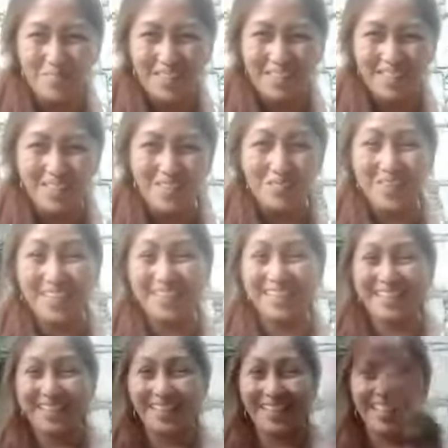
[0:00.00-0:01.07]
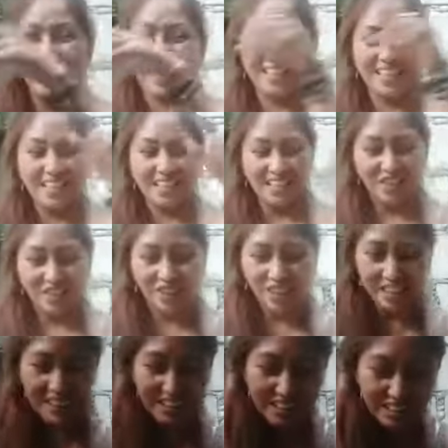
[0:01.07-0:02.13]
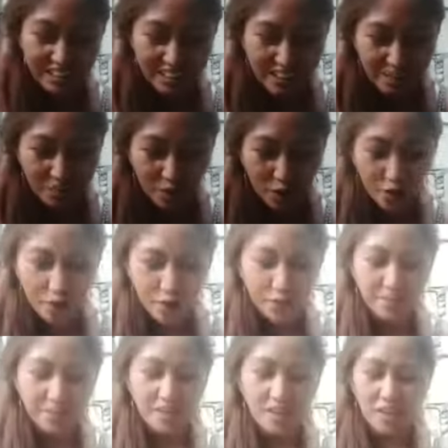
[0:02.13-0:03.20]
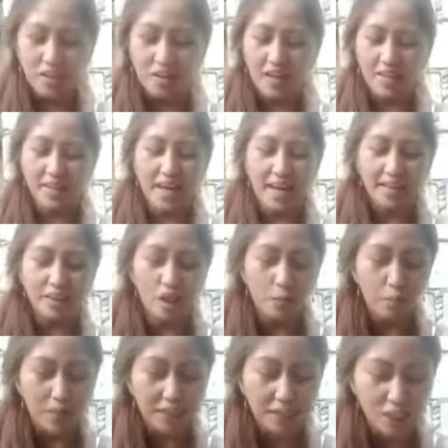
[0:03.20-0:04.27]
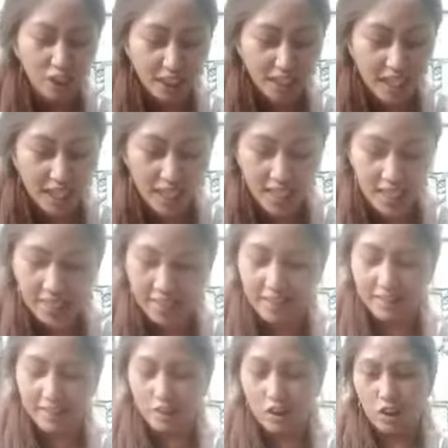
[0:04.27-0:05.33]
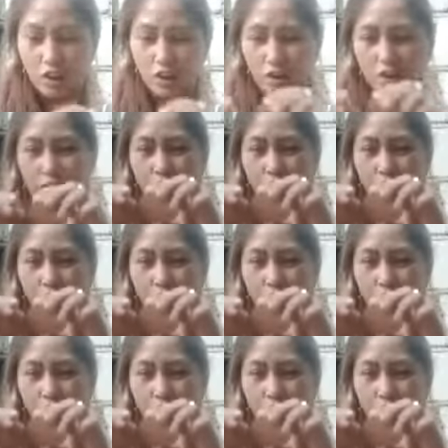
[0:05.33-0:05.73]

sa pinto. Pwede siya eh. Yung i-drill mo, o kaya ano, pwede siya naka ganito.